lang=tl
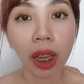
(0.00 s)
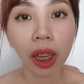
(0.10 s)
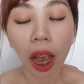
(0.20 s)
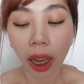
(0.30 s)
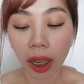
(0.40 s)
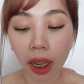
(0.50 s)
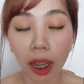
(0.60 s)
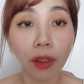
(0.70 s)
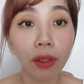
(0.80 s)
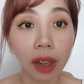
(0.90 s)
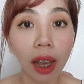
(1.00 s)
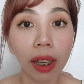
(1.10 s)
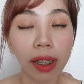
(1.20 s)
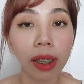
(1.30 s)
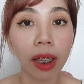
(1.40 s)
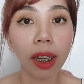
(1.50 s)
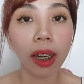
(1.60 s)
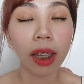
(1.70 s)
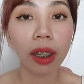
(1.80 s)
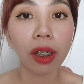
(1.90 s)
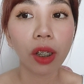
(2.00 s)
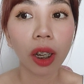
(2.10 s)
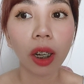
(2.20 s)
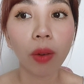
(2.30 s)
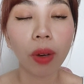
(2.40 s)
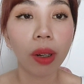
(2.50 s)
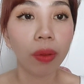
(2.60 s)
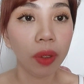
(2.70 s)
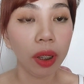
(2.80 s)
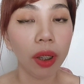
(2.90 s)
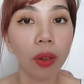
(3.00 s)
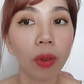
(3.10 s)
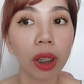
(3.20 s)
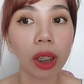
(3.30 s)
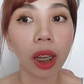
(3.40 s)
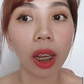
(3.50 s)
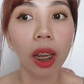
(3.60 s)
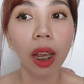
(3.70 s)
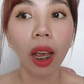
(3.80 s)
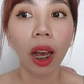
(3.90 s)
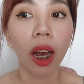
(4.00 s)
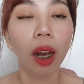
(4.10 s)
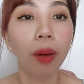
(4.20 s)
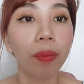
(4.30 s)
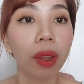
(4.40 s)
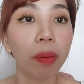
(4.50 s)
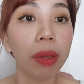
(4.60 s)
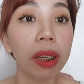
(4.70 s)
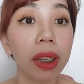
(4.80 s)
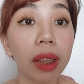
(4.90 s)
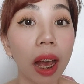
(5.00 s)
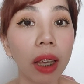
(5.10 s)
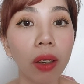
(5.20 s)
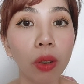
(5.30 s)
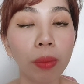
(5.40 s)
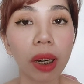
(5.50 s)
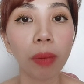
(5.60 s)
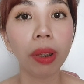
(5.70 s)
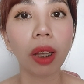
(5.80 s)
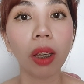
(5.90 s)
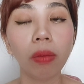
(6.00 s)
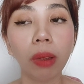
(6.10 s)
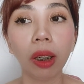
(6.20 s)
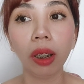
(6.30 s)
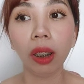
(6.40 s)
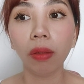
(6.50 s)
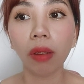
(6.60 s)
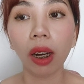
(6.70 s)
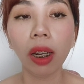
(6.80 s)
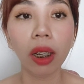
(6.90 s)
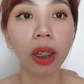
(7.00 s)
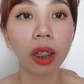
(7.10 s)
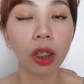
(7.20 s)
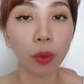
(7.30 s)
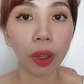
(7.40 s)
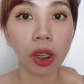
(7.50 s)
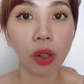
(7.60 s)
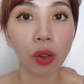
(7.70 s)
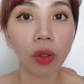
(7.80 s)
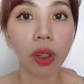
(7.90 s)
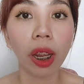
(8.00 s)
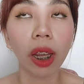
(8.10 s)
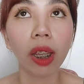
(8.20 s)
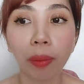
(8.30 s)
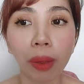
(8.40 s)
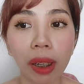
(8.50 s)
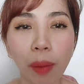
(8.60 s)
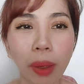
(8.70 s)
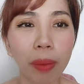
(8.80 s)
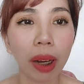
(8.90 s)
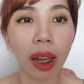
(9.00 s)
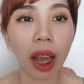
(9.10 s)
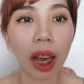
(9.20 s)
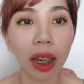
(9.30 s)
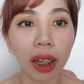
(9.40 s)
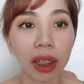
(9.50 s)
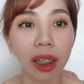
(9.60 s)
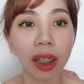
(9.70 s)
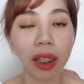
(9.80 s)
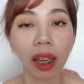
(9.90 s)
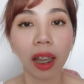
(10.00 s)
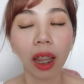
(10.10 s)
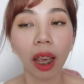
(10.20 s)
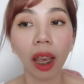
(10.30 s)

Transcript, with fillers: Ayan, ayun eh, nga is hindi na natin siya nagawa ng video kasi um, na-busy tayo, marami tayong mga ginawa, nag-graduation and maraming mga lakad, ganyan.